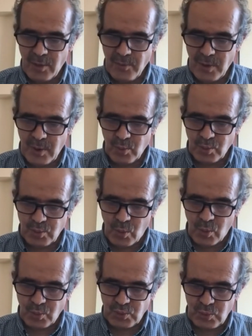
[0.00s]
ve
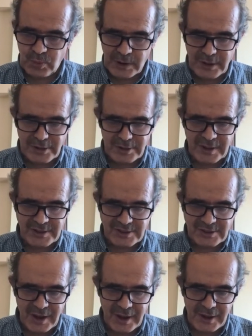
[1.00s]
o uzuvların da
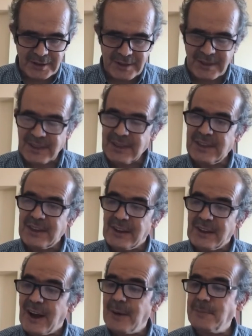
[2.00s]
saniyi
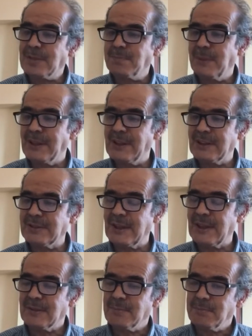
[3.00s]
ilam
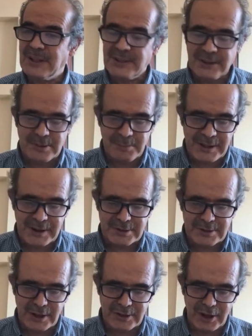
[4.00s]
etmelerinden,
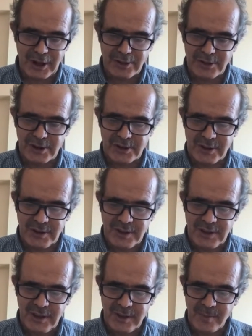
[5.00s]
bildirmelerinden anlaşılır
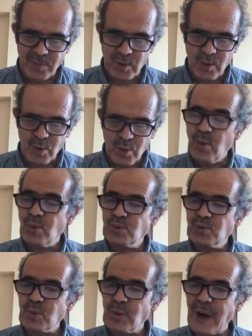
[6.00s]
ki o
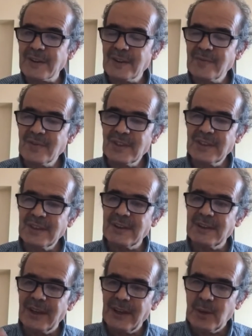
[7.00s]
uzuvlar
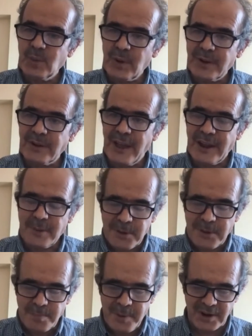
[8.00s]
yani evrenin her
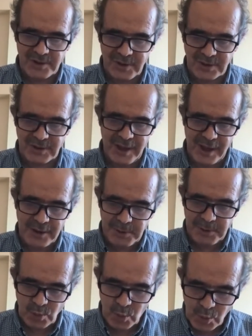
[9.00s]
bir parçası, her
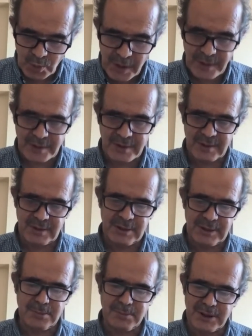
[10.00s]
bir organı
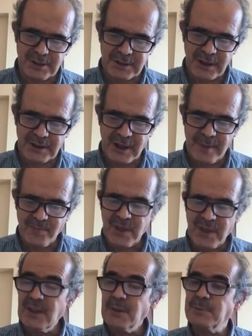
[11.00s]
deyim yerindeyse
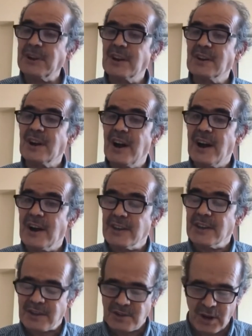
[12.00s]
birer
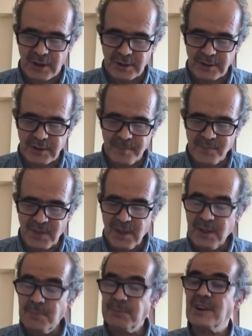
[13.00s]
hay canlı,
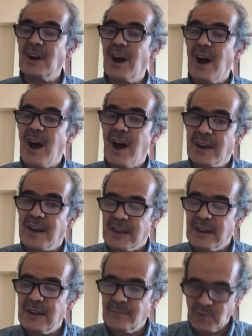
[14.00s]
birer
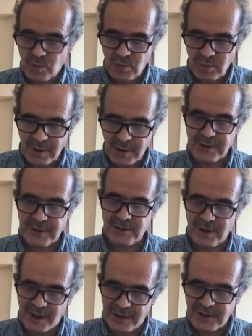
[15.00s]
akil,
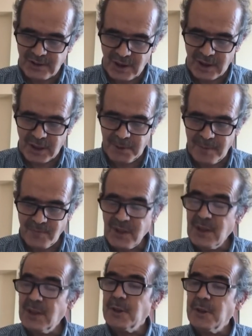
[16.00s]
adeta akıl sahibi,
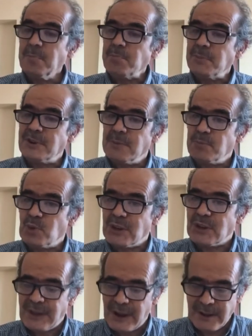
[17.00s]
birer
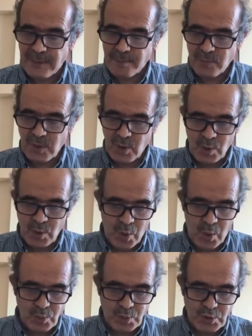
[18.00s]
mütekellim,
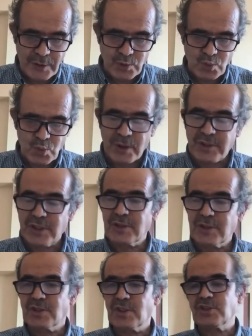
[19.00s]
konuşan
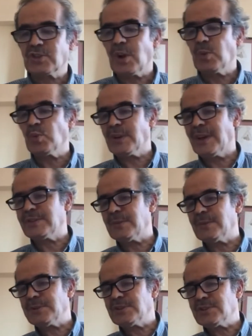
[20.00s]
suretinde tasavvur
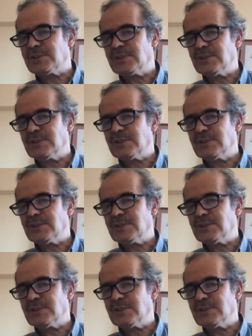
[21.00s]
edilmiştir.